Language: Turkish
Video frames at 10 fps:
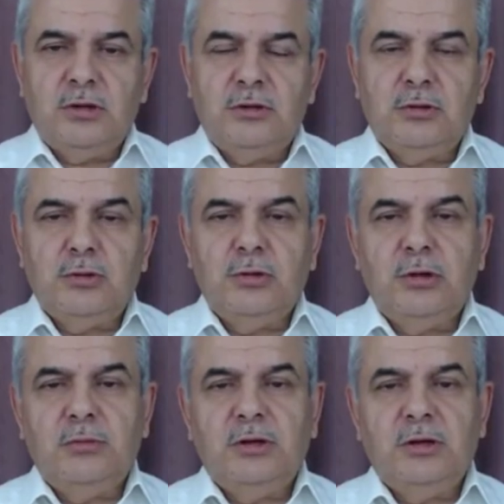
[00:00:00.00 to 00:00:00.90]

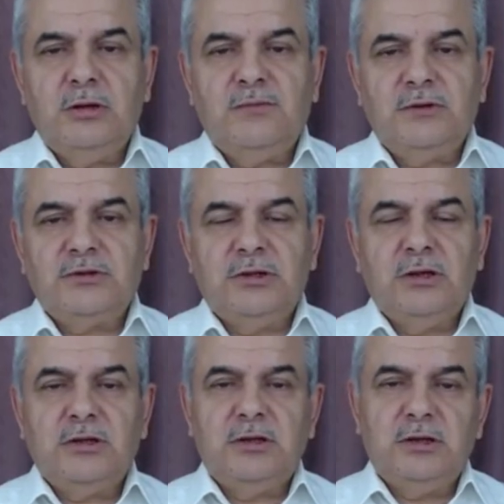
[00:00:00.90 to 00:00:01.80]
duanın önemiyle,
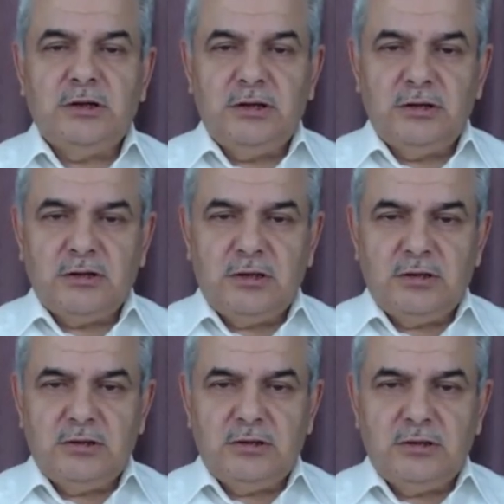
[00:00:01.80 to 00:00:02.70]
faziletiyle
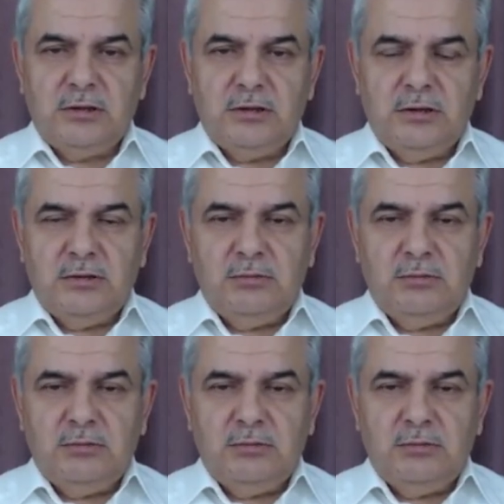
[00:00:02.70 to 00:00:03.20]
alakalı